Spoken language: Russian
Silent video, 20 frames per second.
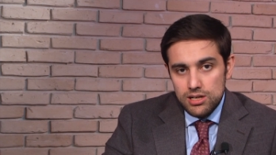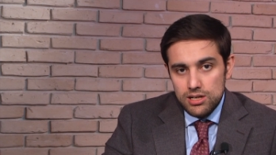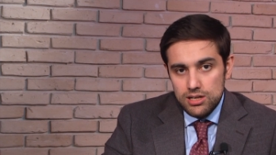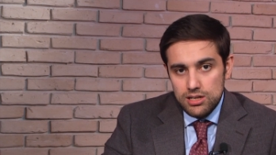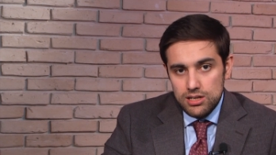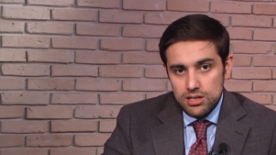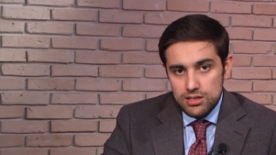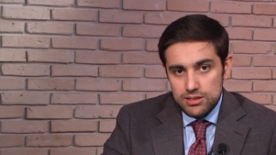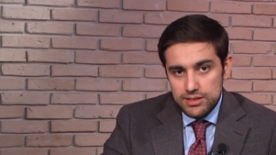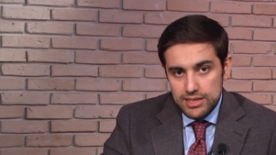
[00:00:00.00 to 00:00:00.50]

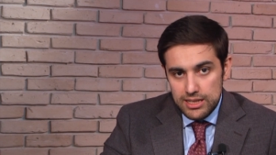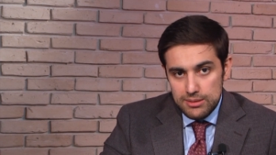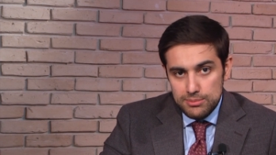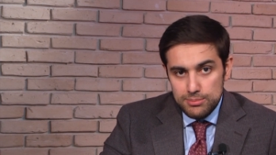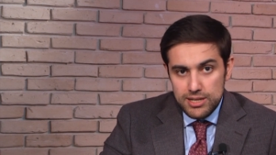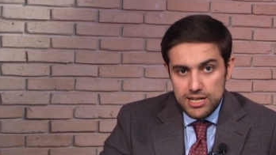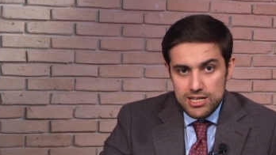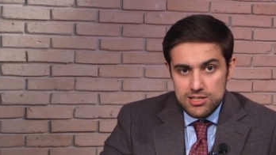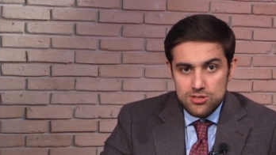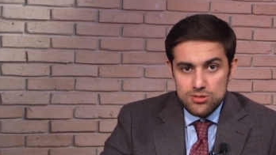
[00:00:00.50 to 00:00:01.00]
э,
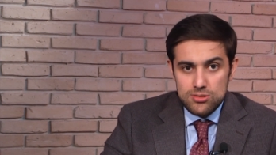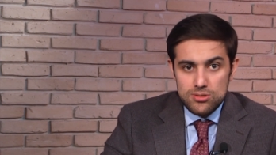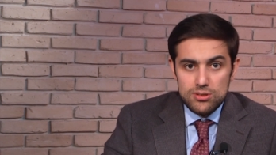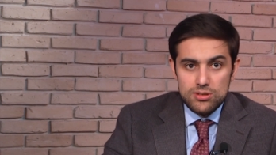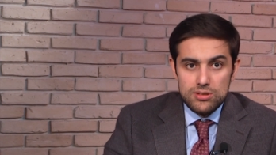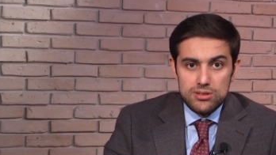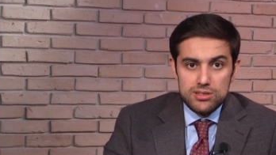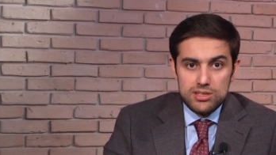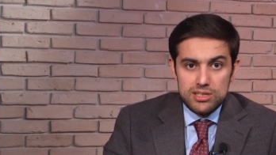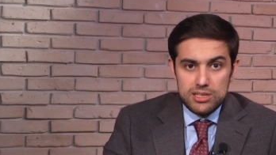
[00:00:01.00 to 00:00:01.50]

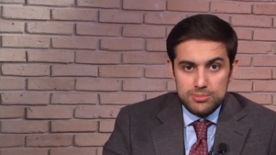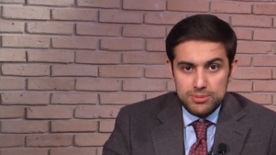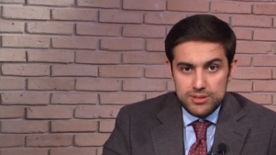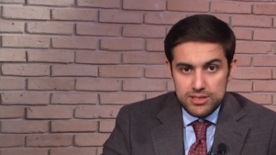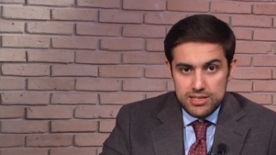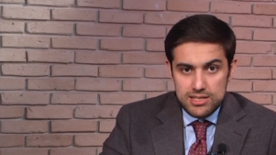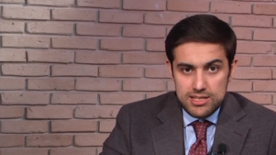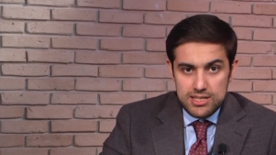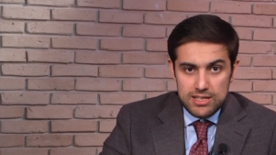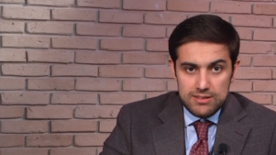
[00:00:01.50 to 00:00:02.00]
Донбассу, не
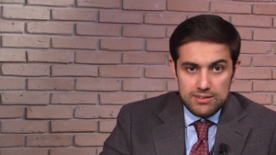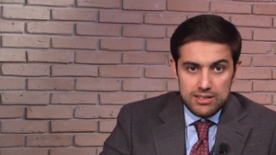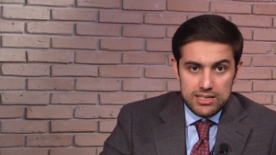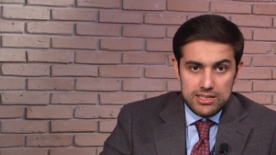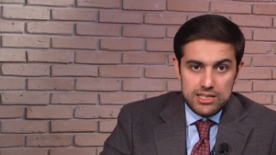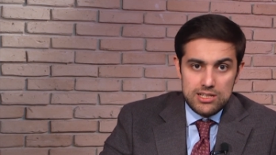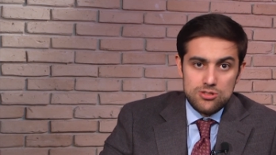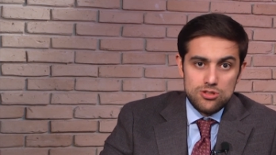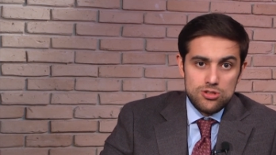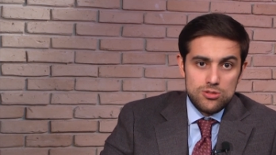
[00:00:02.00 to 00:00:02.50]

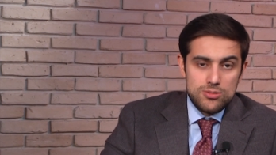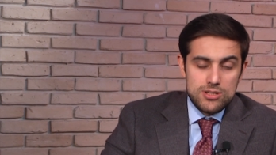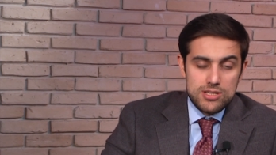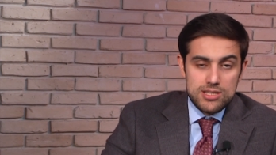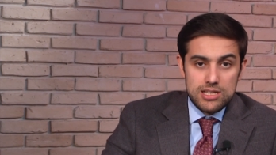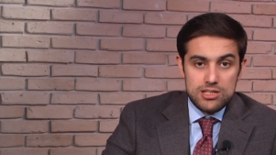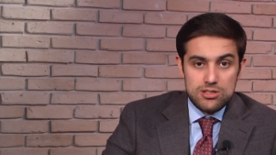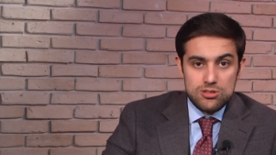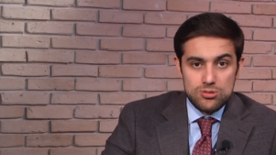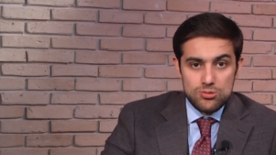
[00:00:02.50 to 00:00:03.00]
предоставляет особый
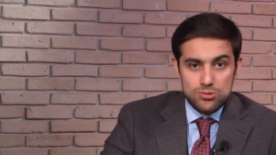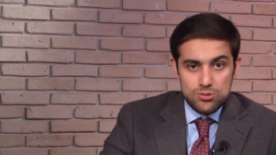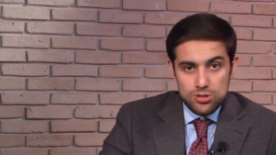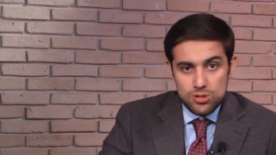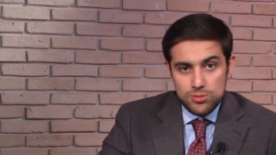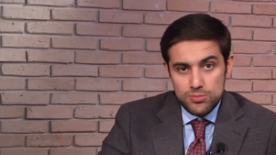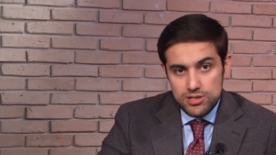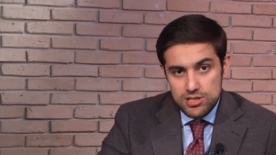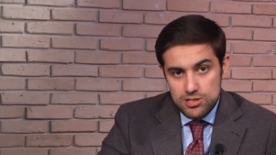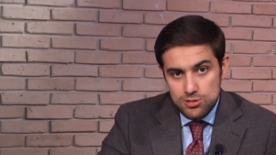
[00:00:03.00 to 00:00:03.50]
статус
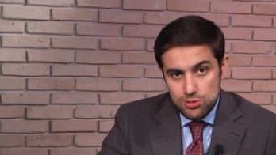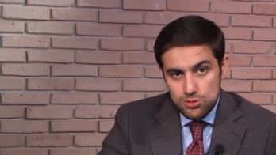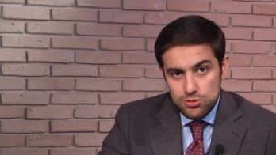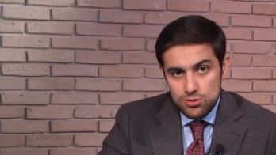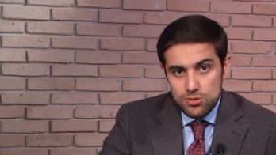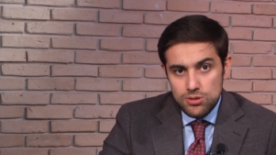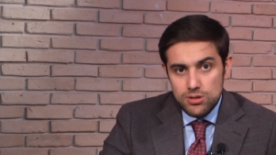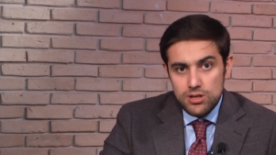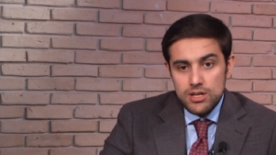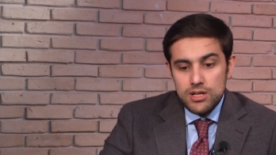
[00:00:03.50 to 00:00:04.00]
русскому
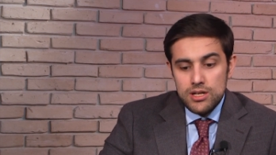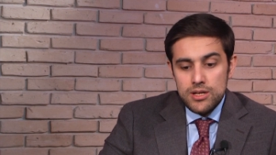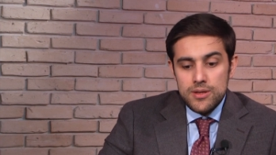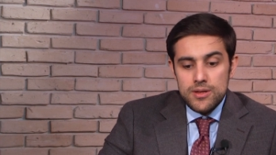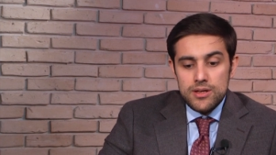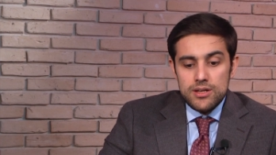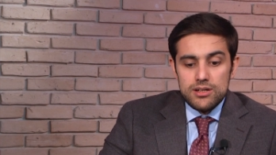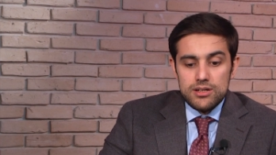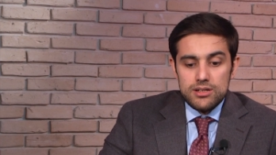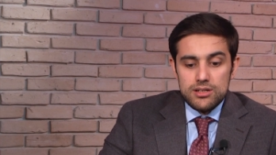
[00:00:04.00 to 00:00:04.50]
языку,
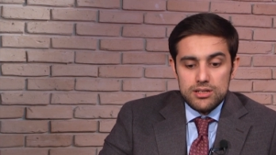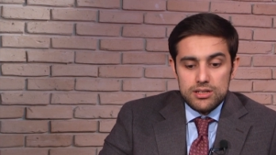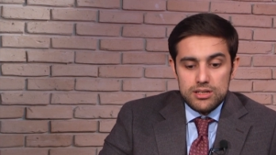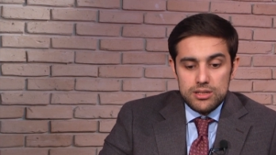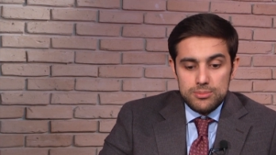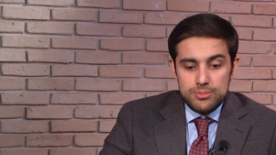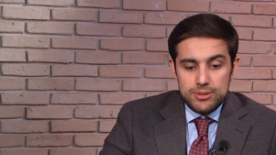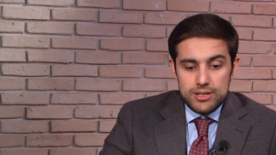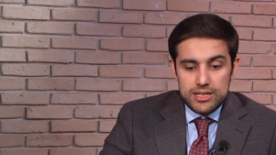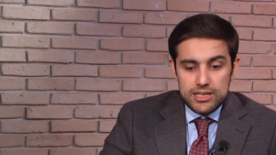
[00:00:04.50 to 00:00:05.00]
э,
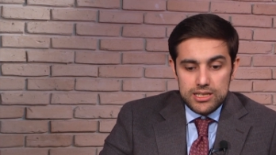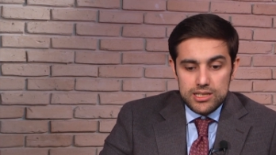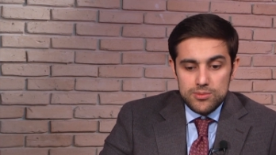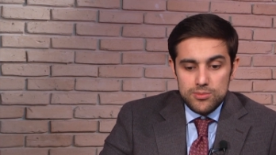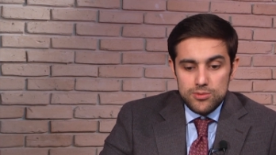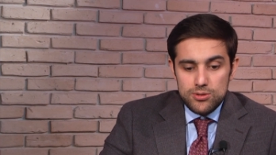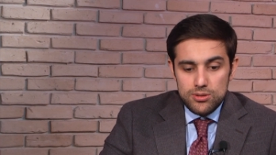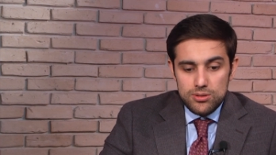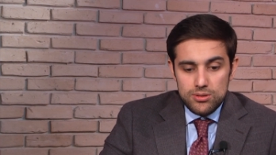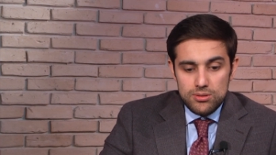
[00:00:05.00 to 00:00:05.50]
и
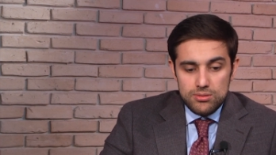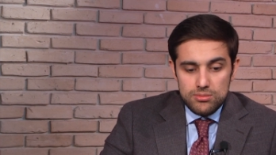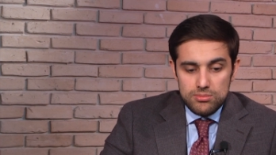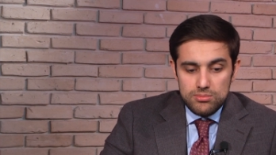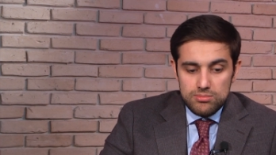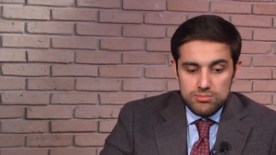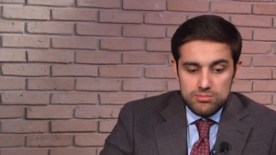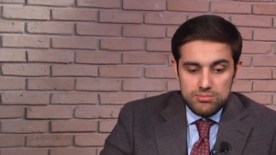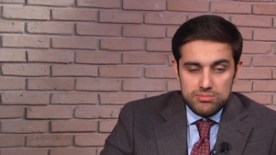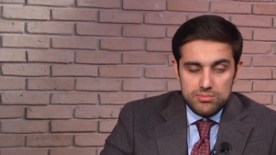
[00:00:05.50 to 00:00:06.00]
поэтому
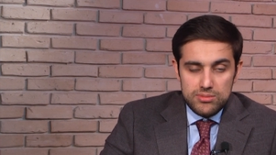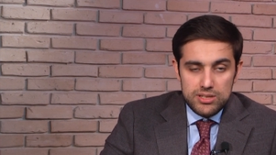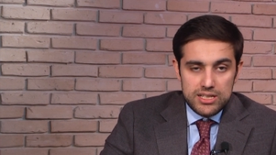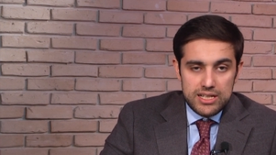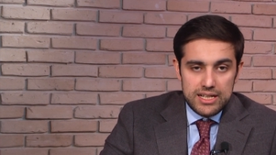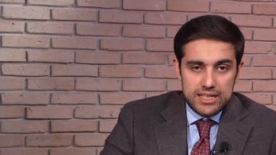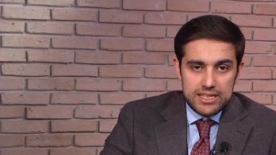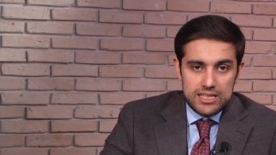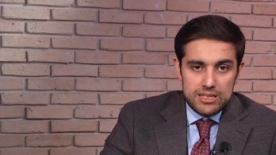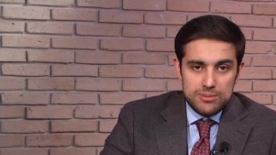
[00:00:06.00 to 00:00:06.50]

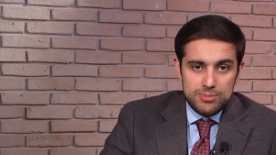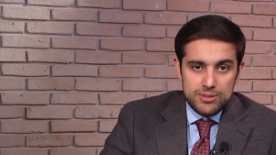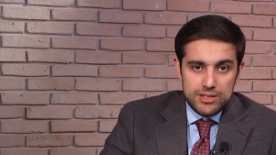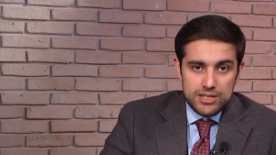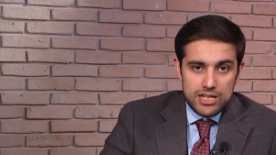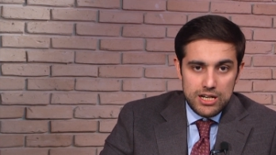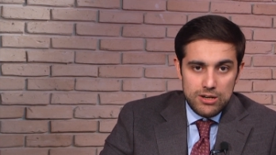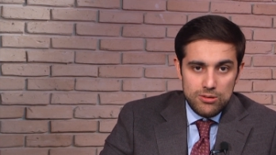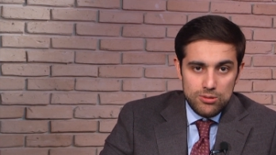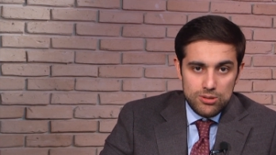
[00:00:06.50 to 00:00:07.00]
никакие
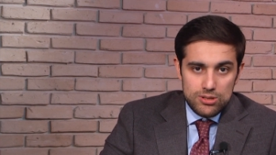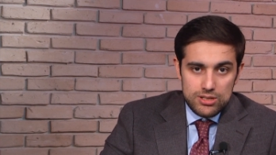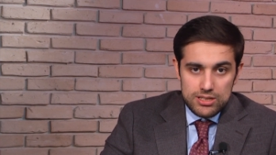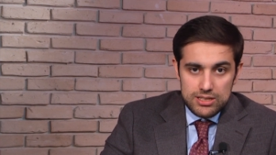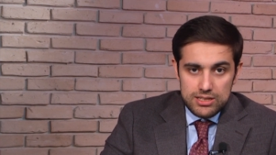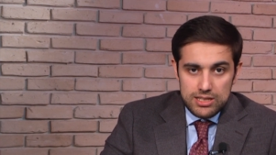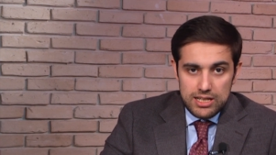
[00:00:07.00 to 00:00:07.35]
переговоры